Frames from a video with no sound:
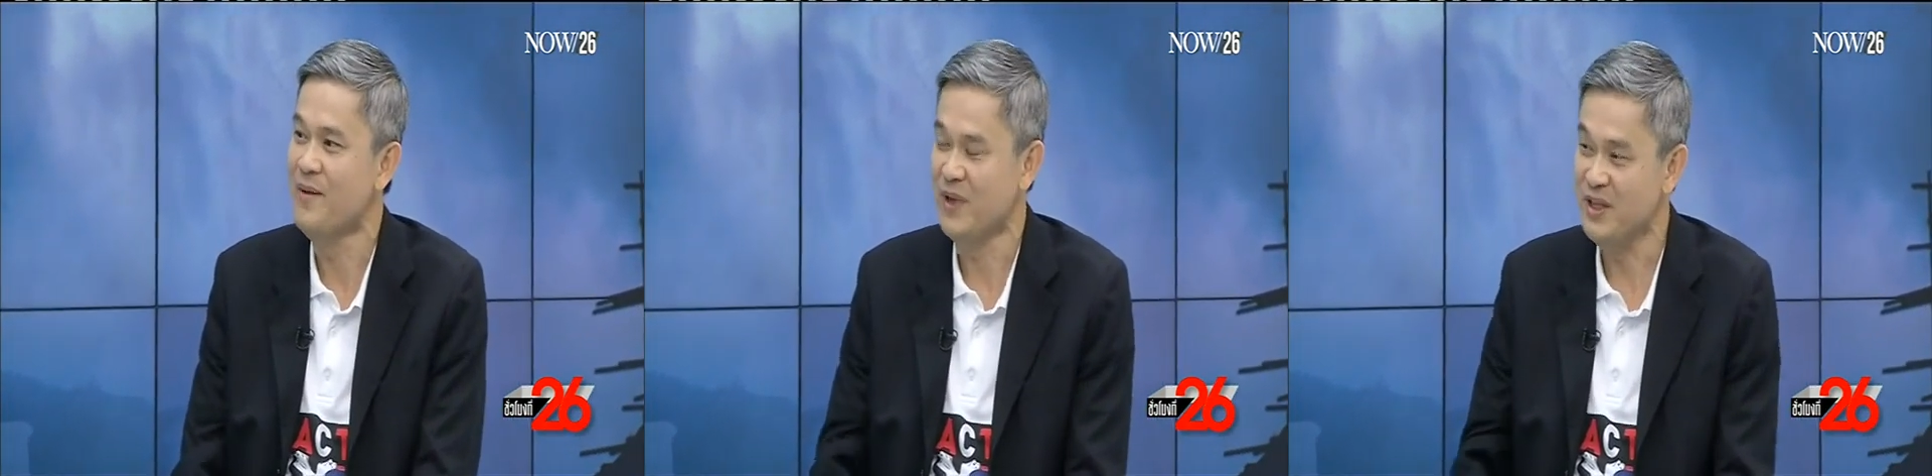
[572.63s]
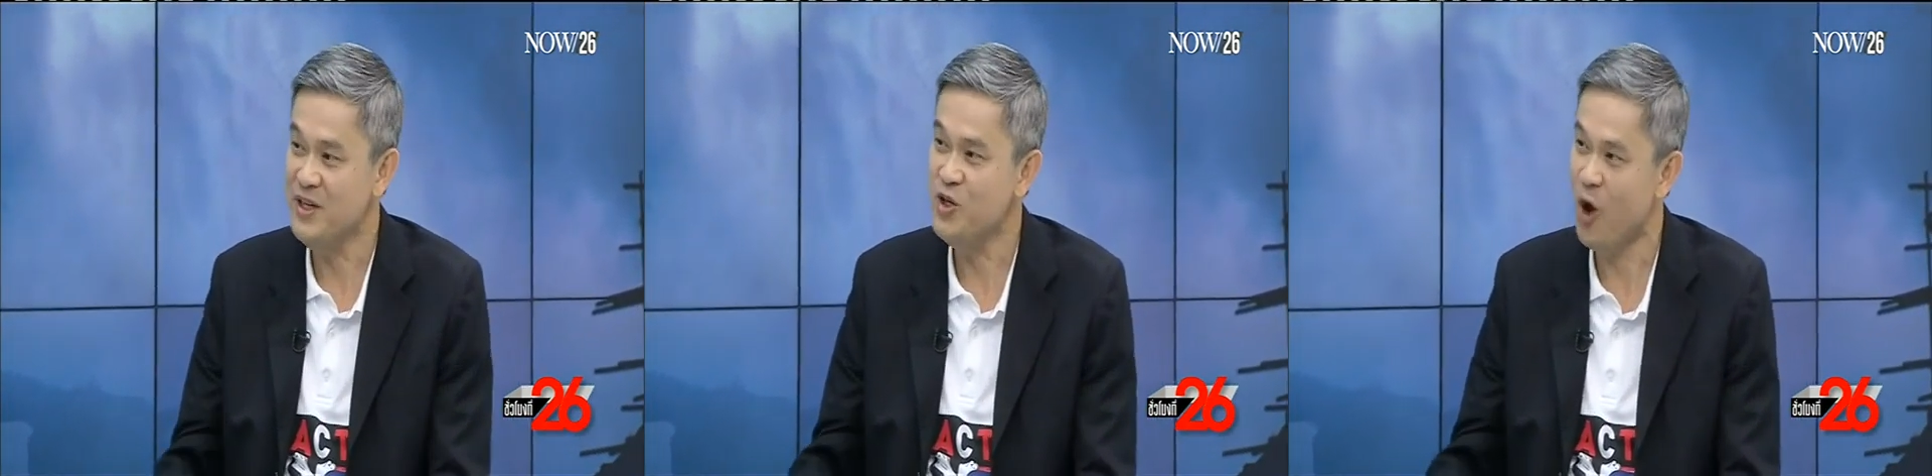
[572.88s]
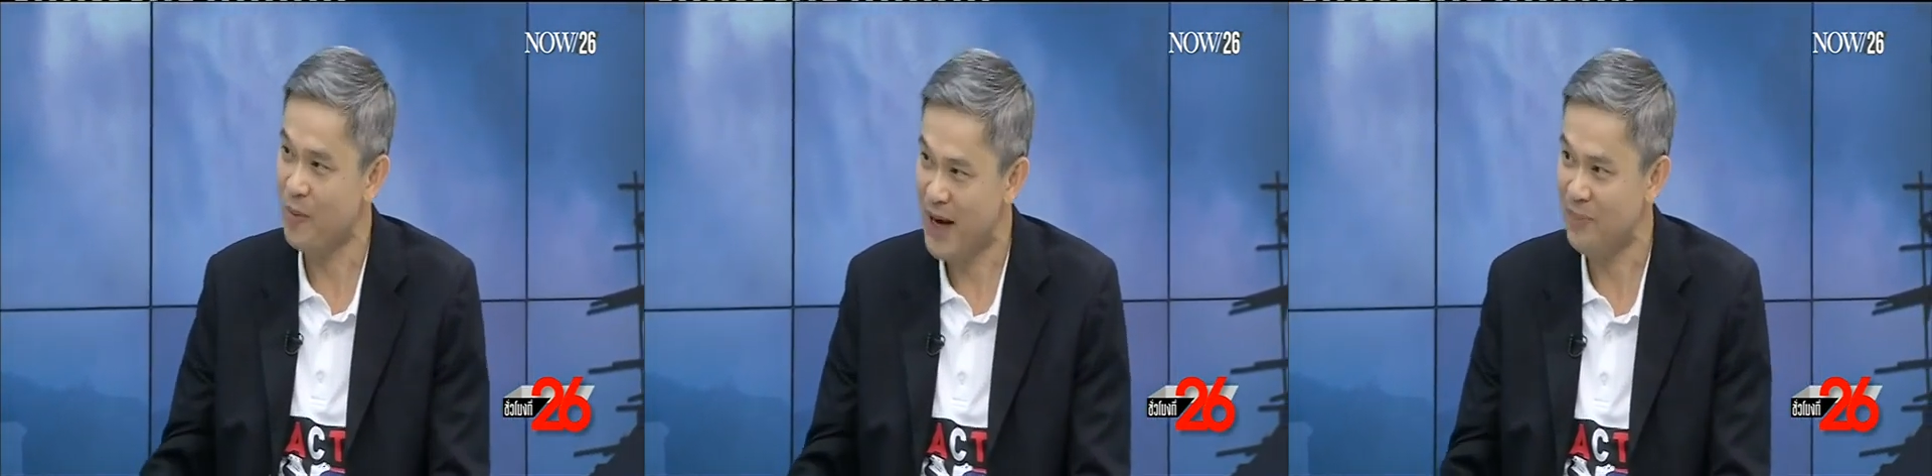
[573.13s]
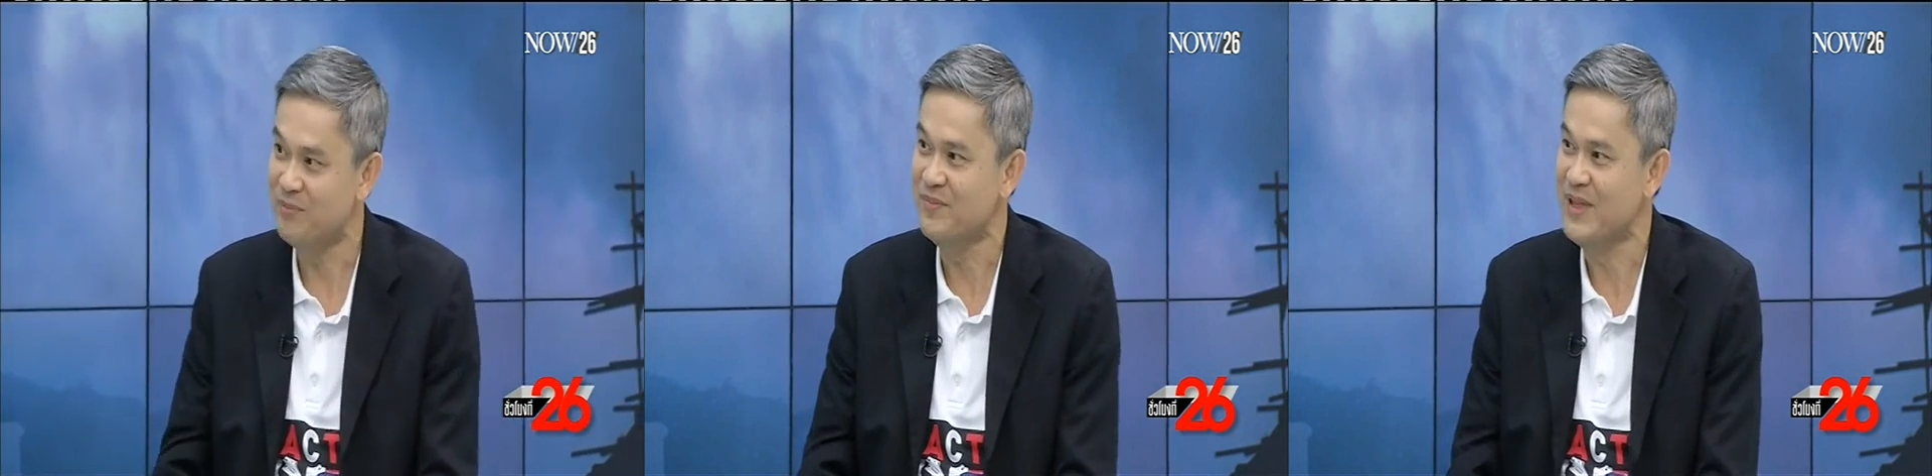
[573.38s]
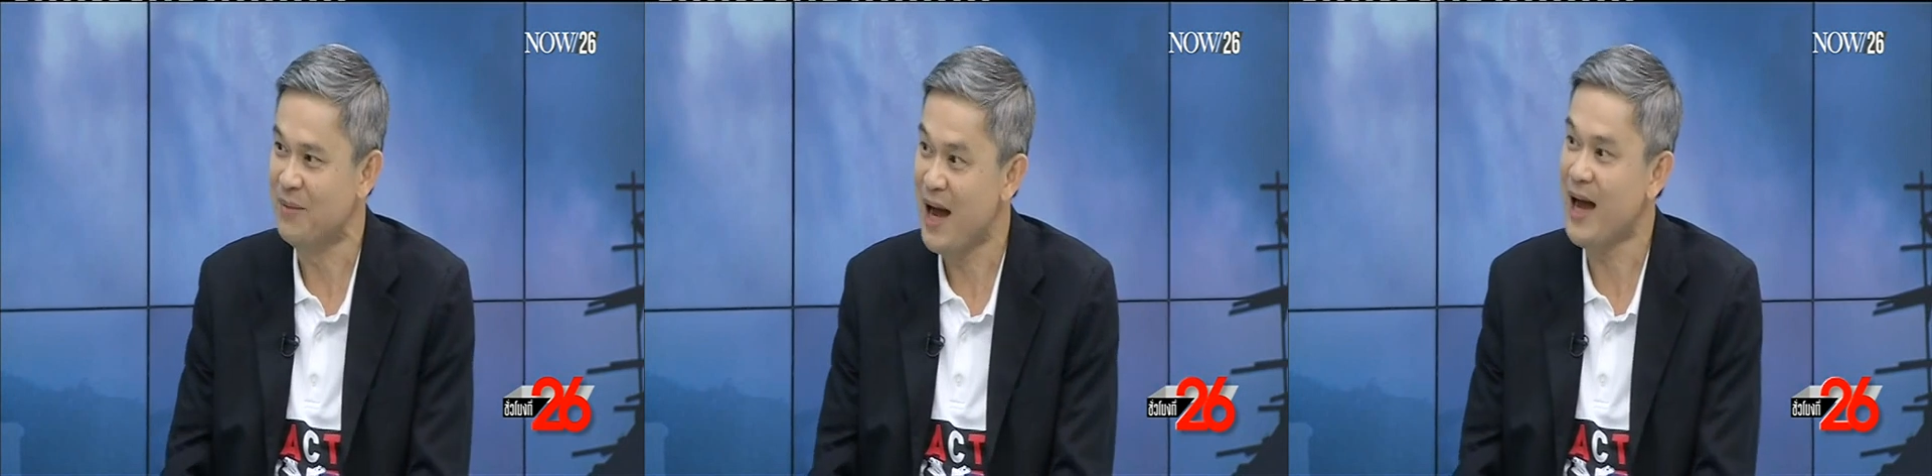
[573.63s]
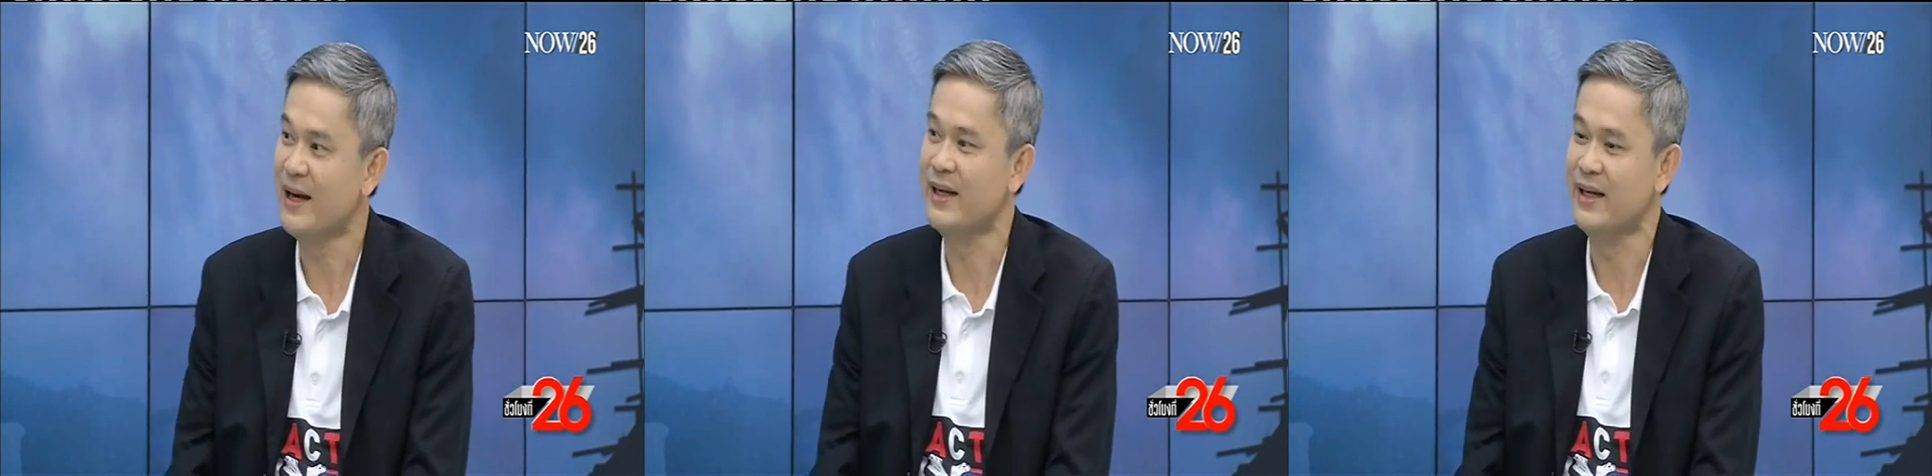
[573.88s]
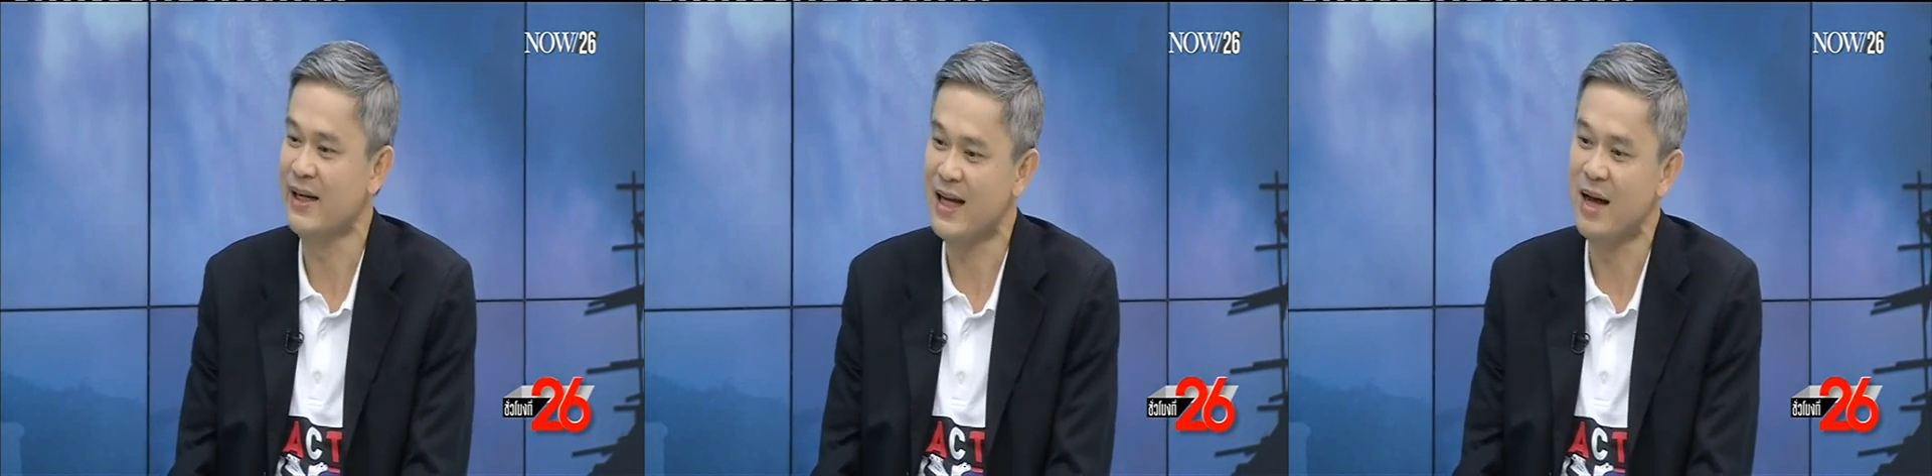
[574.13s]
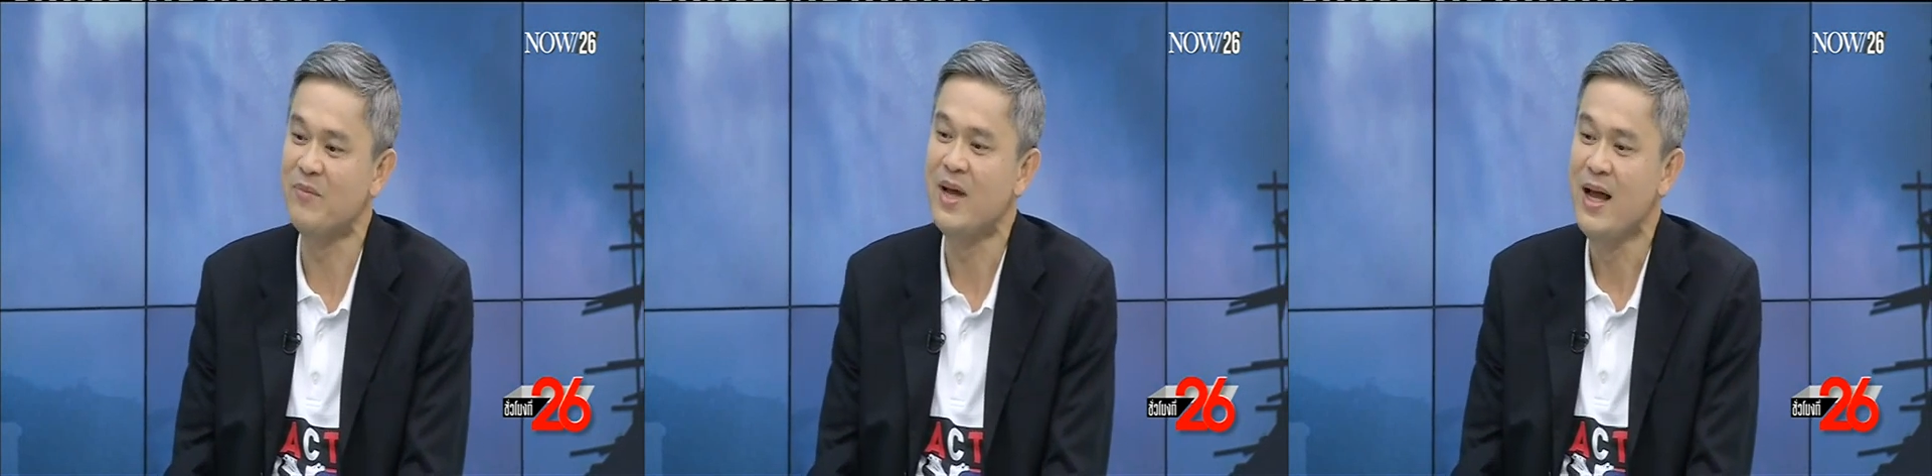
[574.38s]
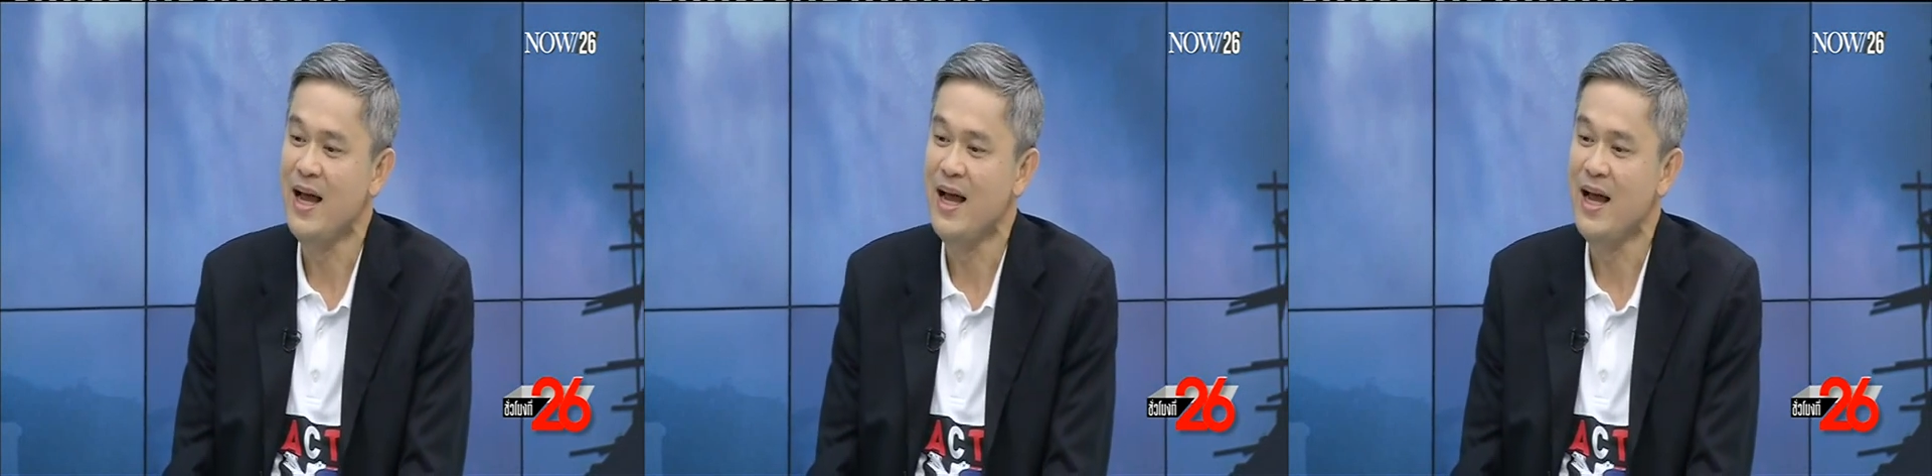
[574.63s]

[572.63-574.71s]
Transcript: เป็นที่ยอมรับอย่างมากเลยนะครับ